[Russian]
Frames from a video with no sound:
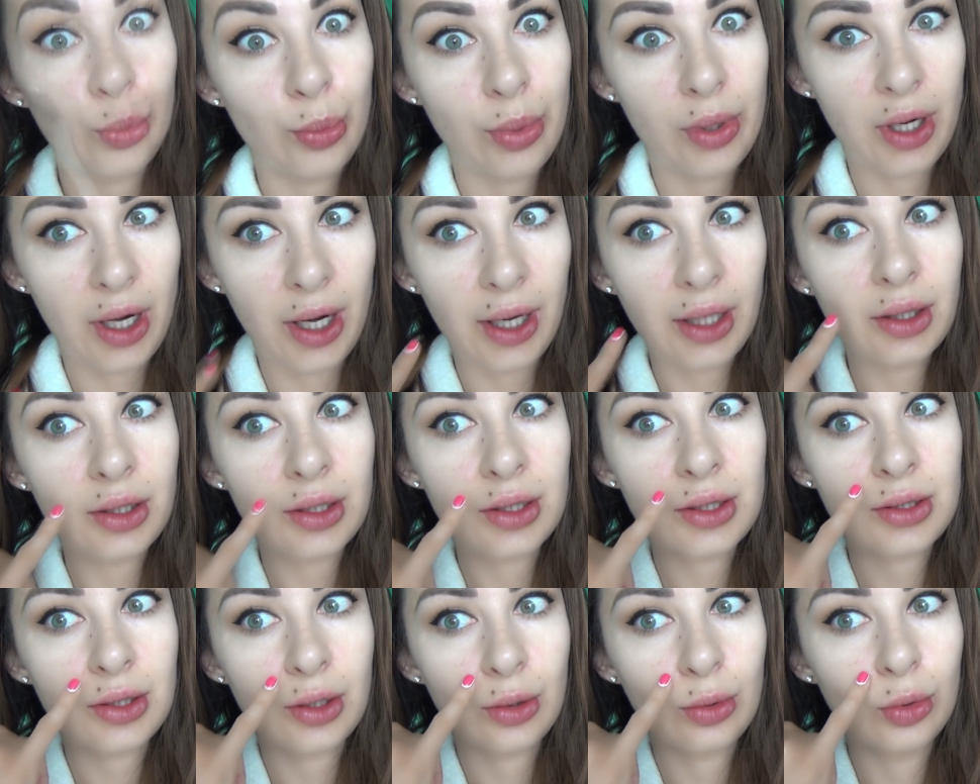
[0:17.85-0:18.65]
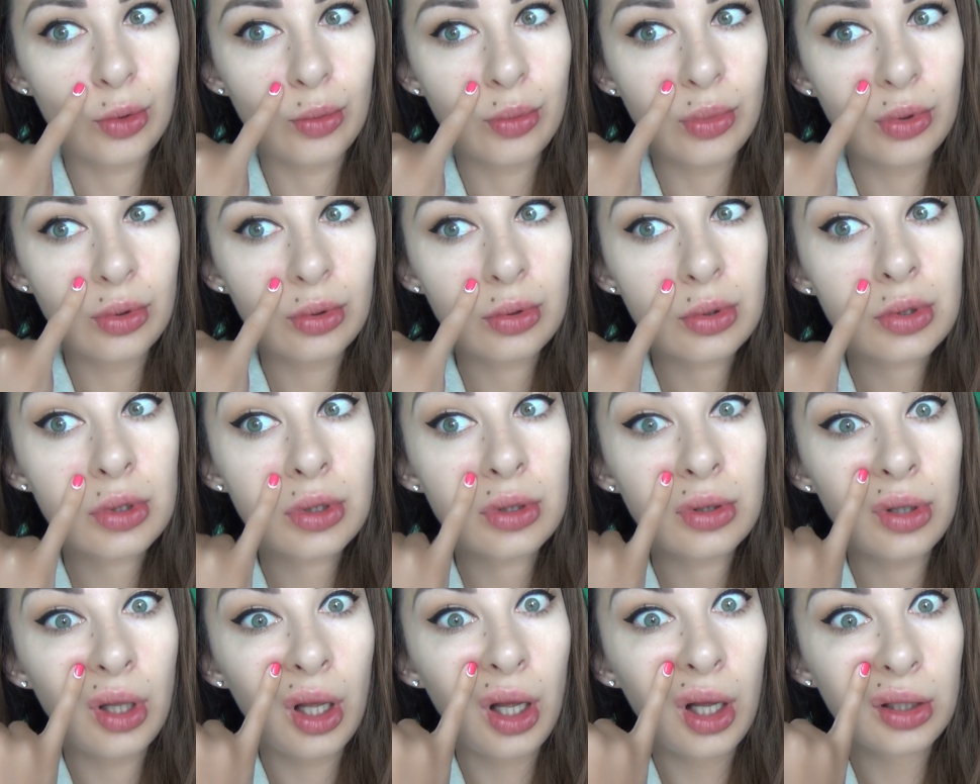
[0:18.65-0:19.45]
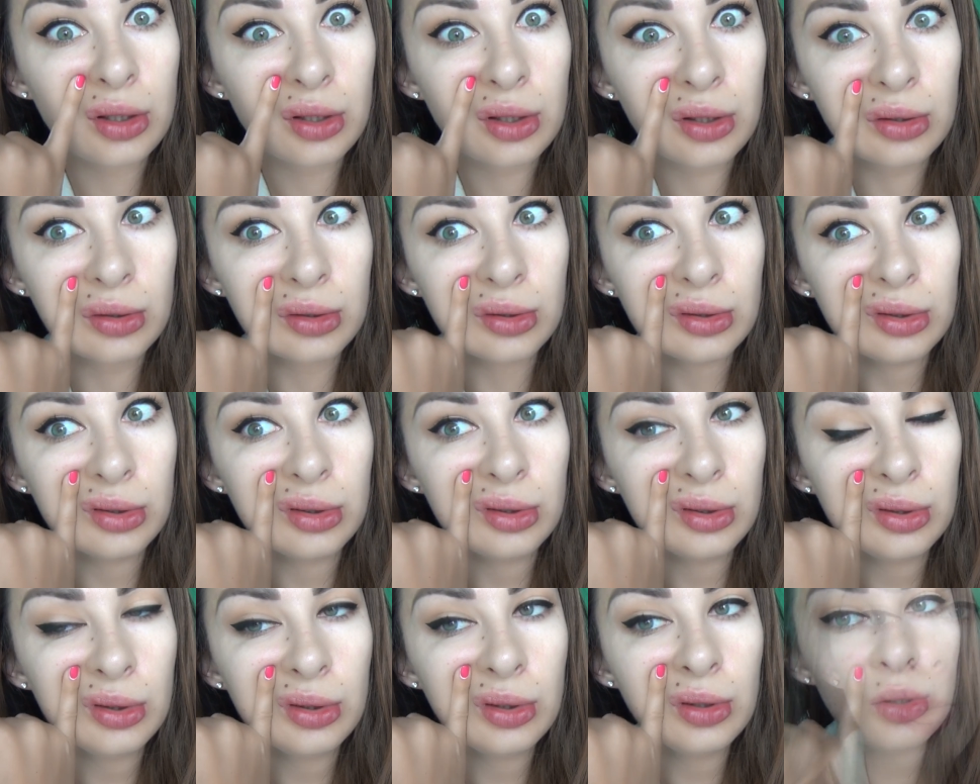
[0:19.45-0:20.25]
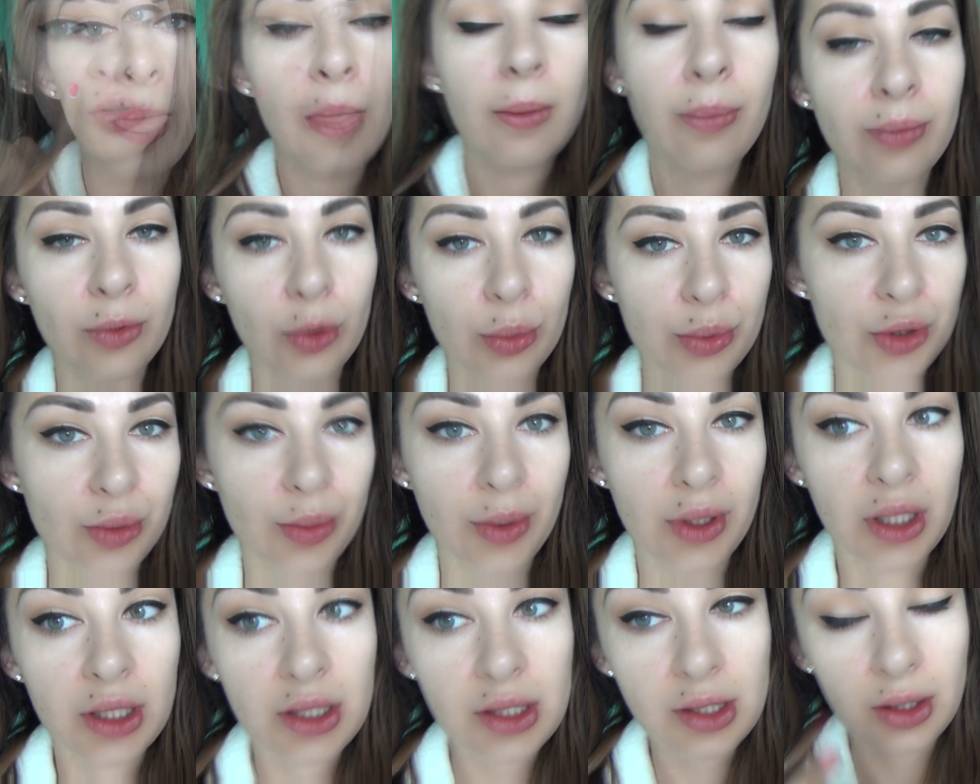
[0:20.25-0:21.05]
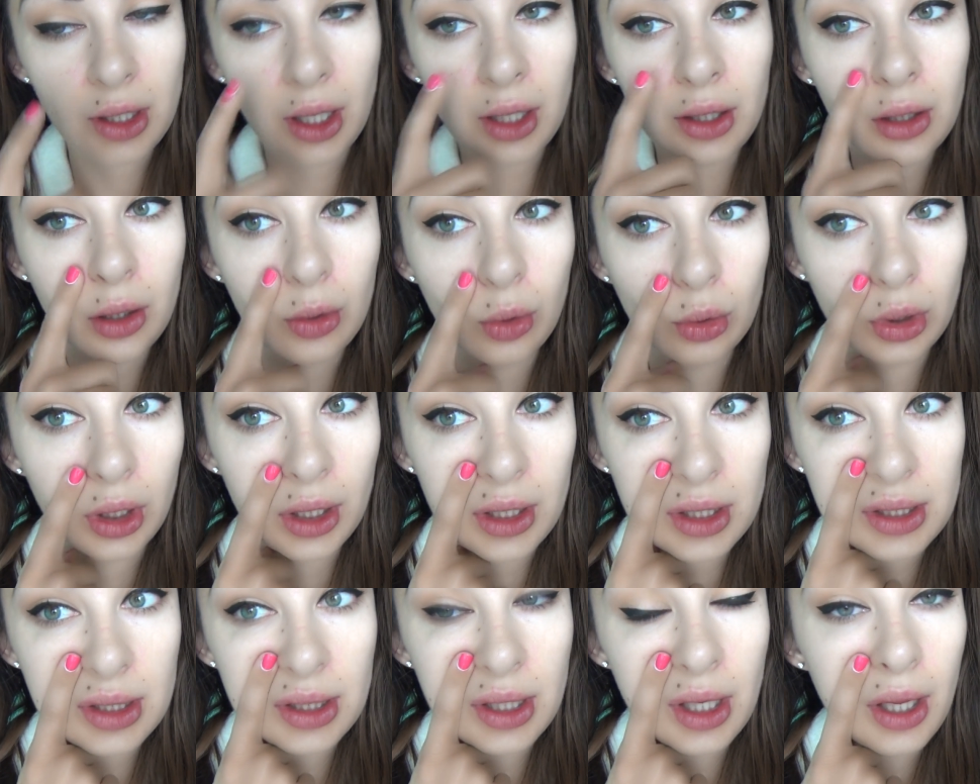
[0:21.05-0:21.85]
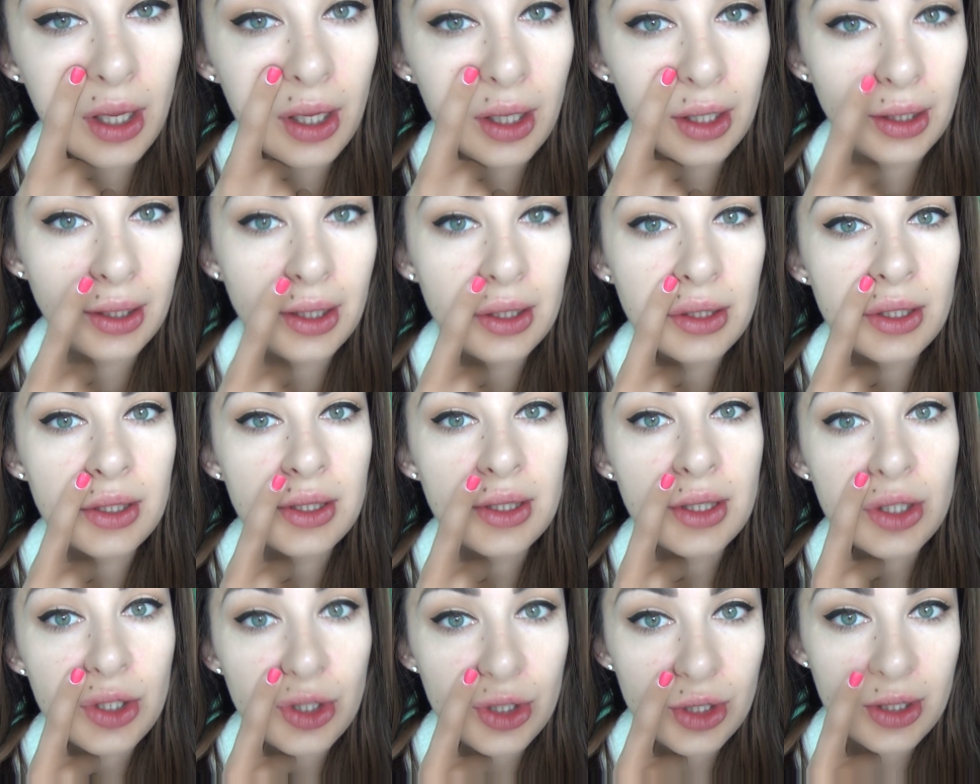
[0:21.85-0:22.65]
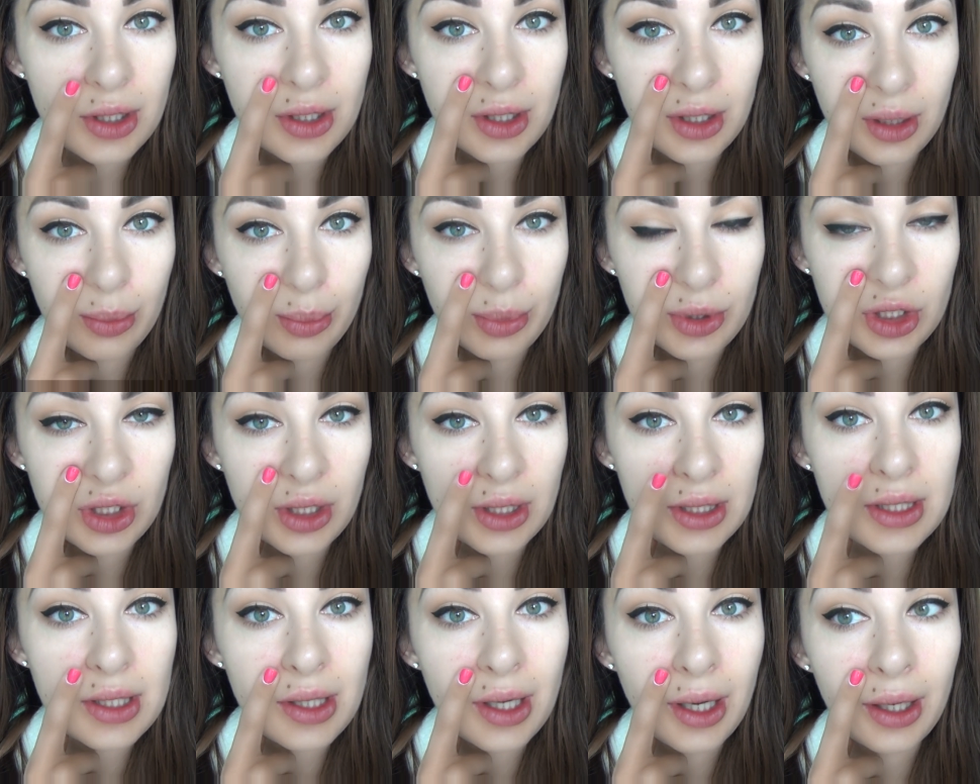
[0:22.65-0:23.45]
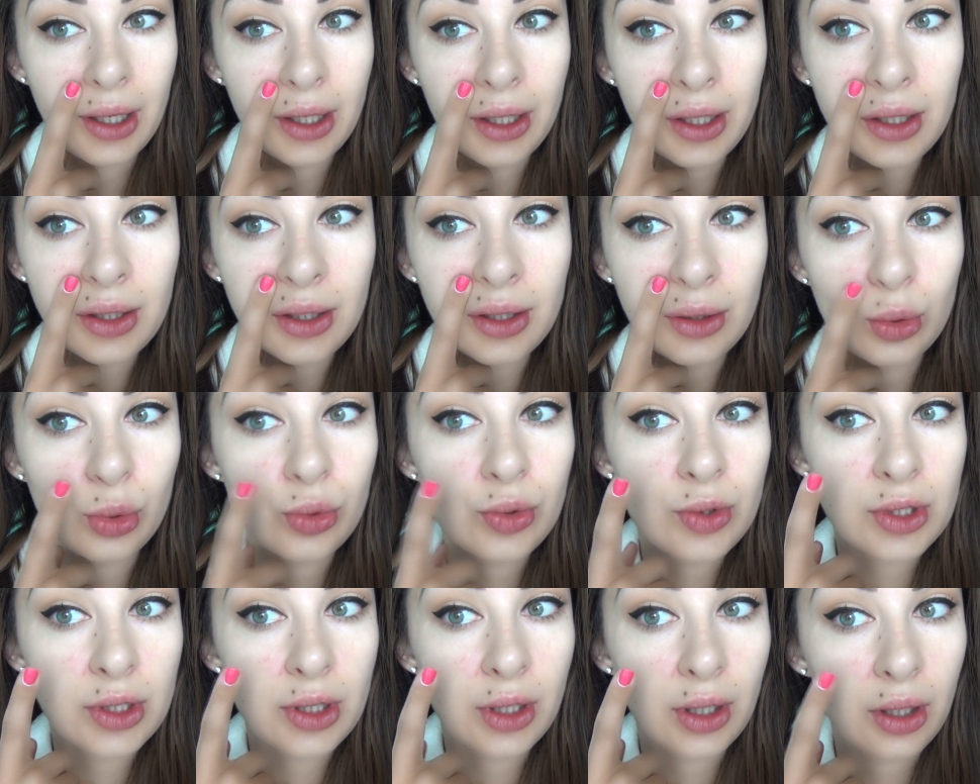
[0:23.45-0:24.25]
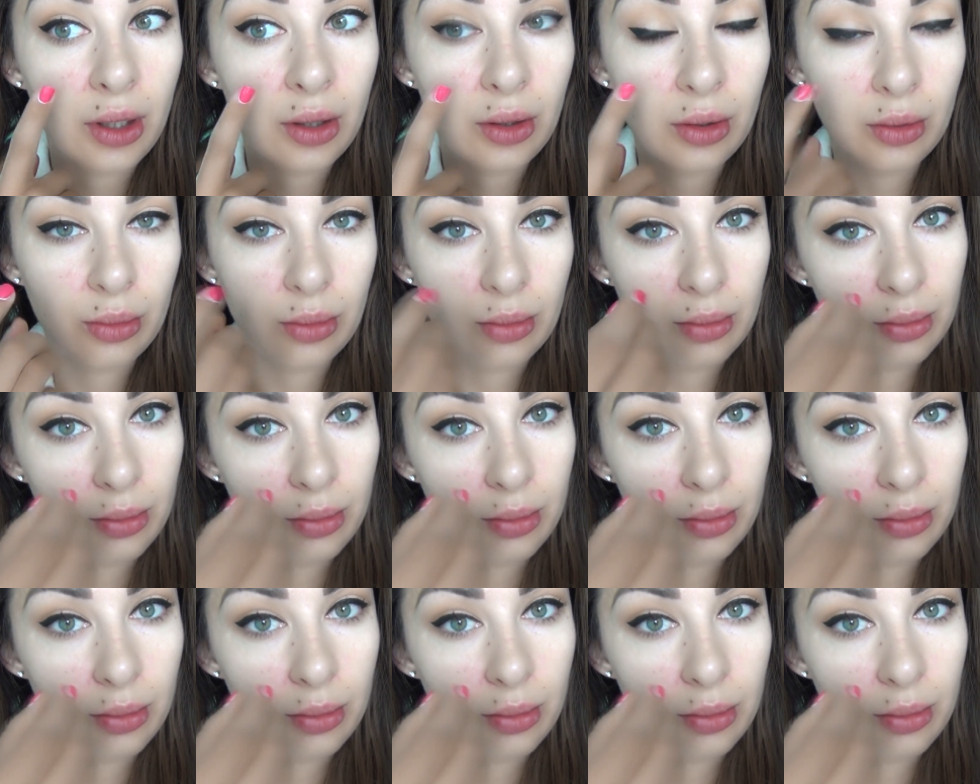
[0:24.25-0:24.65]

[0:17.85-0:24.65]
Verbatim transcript: убирать носогубную складку. В общем, эта складка у нас генетическая по женской линии у всех.